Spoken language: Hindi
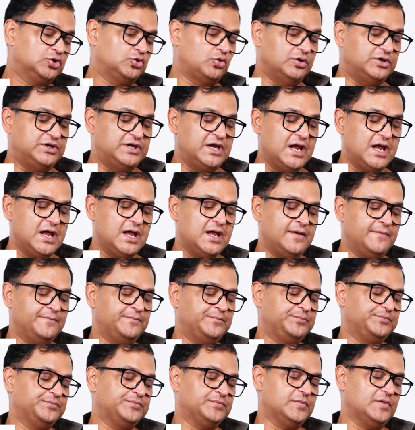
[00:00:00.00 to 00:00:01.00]
तो ये
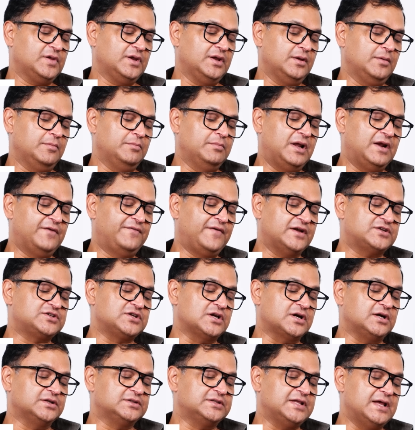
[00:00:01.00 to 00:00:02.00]

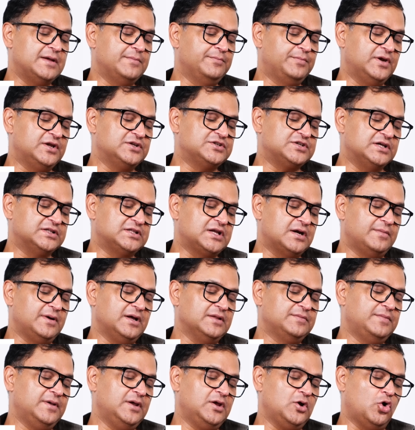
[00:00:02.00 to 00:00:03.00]
मैन्युफैक्चर करते हैं एम्पनेज
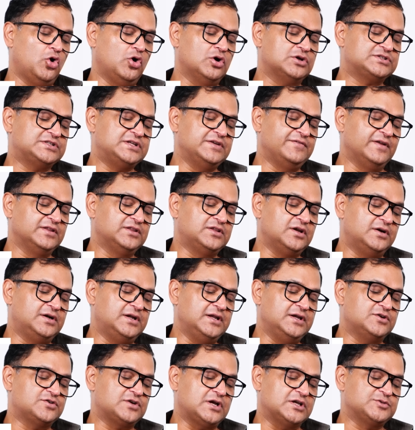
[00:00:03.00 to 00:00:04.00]
हैदराबाद में और सी वन
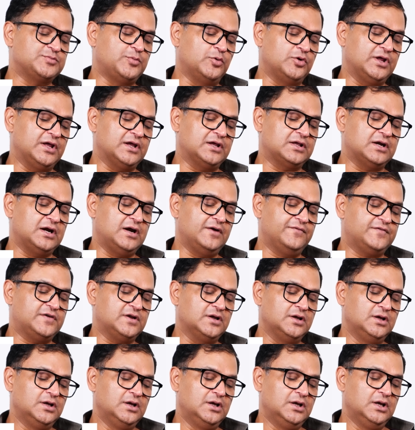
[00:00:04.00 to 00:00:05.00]
थर्टी ट्रांसपोर्ट
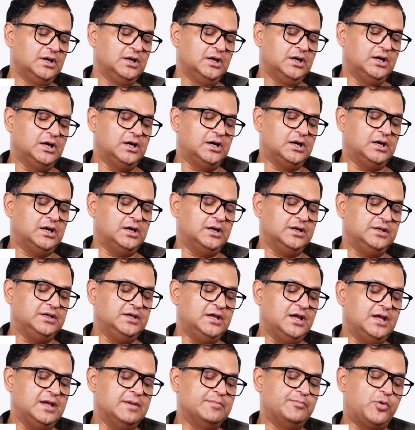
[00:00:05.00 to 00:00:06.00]
एयरक्राफ्ट
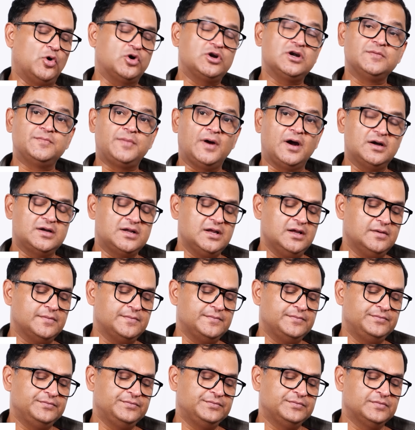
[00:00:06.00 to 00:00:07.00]
ये इंपॉर्टेंट पार्ट है
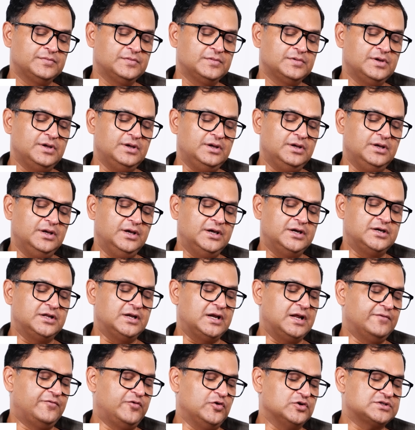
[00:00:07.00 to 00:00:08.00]

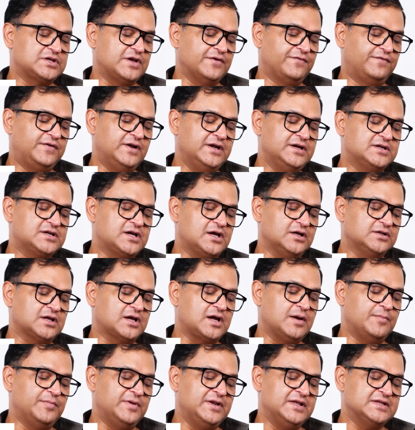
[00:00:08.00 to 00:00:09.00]
इंडियन एयरफोर्स के फ्लीट का द
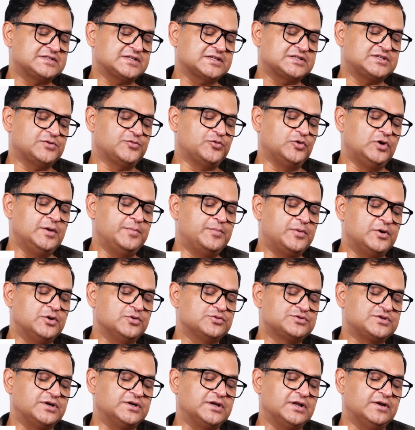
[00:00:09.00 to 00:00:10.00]
कंपनी सक्सेसफुली
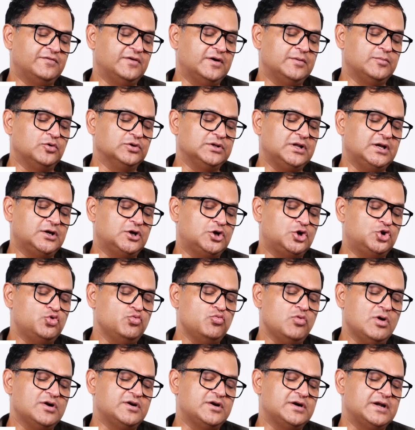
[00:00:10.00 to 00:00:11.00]
प्रोड्यूस एंड डिलीवर्ड मोर देन
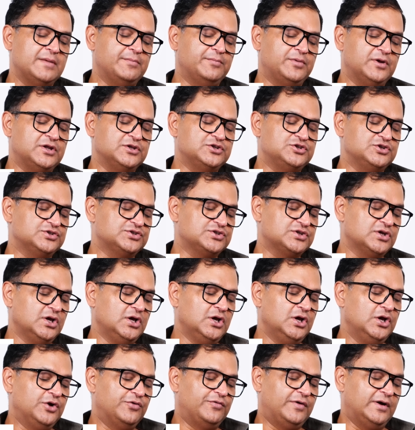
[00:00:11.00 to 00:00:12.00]
टू हंड्रेड एम्पनेजेस
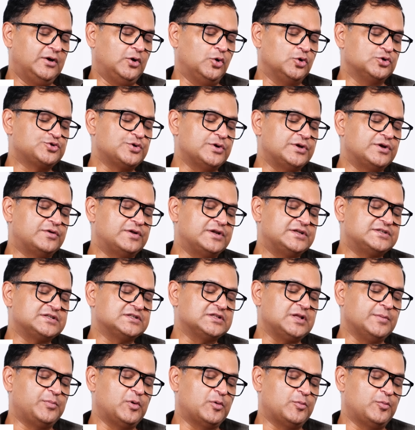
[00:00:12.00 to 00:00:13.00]
वाइल ऑल्सो
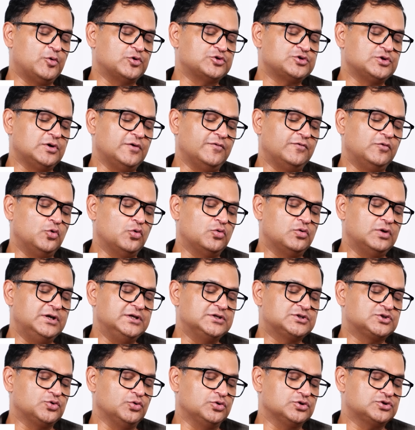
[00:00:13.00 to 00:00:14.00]
इंक्रीजिंग द प्रोपोर्शन ऑफ
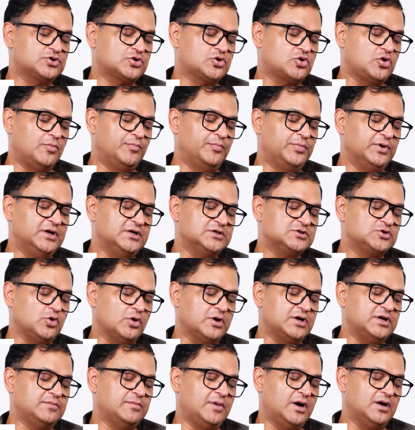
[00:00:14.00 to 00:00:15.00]
लोकली सोर्स्ड कॉम्पोनेट्स
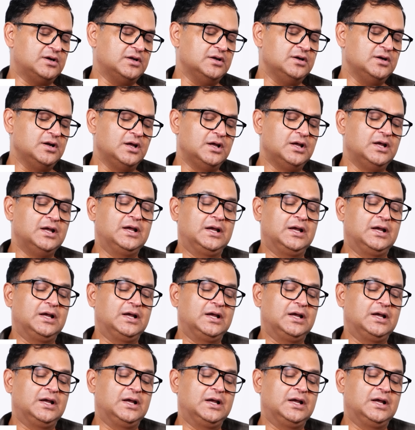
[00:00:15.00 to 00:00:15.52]
लॉकिड मार्टिन